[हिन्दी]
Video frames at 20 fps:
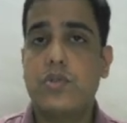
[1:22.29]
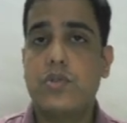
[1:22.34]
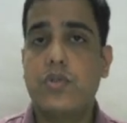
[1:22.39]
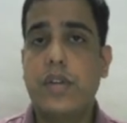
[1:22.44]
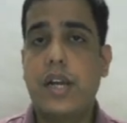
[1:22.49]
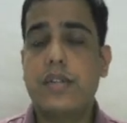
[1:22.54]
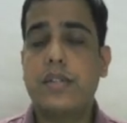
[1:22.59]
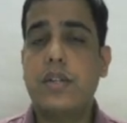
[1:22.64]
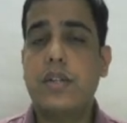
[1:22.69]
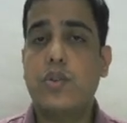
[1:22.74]
सो
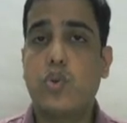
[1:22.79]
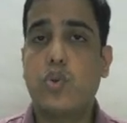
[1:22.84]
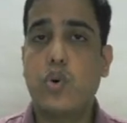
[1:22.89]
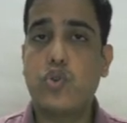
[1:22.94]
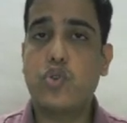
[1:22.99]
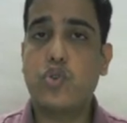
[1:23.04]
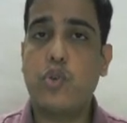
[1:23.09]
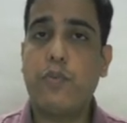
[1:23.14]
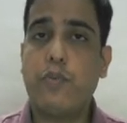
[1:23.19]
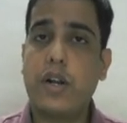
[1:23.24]
यहाँ से
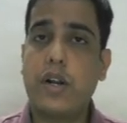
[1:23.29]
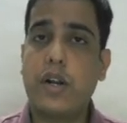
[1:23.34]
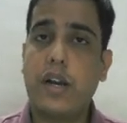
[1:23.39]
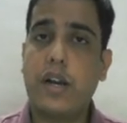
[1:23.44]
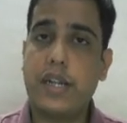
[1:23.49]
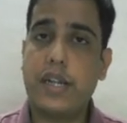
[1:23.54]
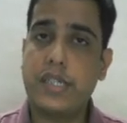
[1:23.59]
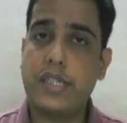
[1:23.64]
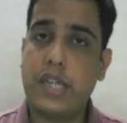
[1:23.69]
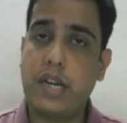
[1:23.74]
200 पॉइंट
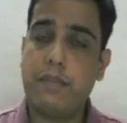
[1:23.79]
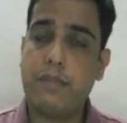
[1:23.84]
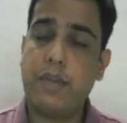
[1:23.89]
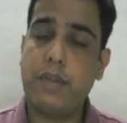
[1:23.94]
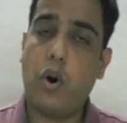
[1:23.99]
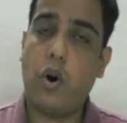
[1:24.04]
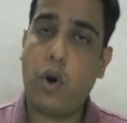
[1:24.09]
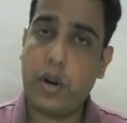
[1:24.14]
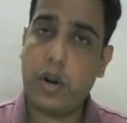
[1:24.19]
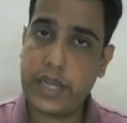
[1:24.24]
का करेक्शन
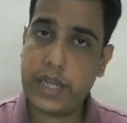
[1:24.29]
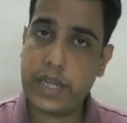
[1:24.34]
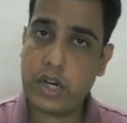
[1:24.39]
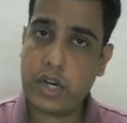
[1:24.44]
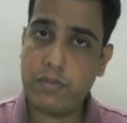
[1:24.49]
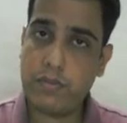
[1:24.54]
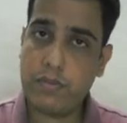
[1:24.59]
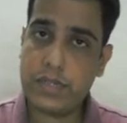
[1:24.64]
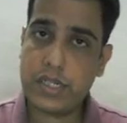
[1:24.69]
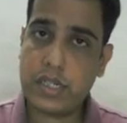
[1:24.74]
हमें और
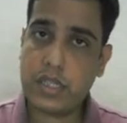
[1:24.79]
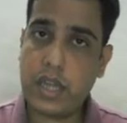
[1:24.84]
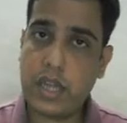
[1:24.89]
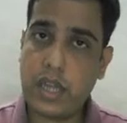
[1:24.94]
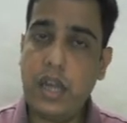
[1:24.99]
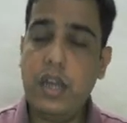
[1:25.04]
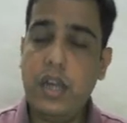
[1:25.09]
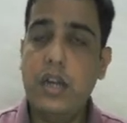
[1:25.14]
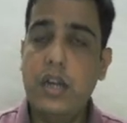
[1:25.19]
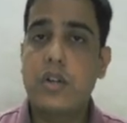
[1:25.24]
देखने को मिल
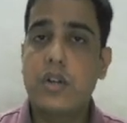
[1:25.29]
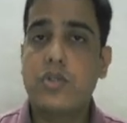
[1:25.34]
सकता है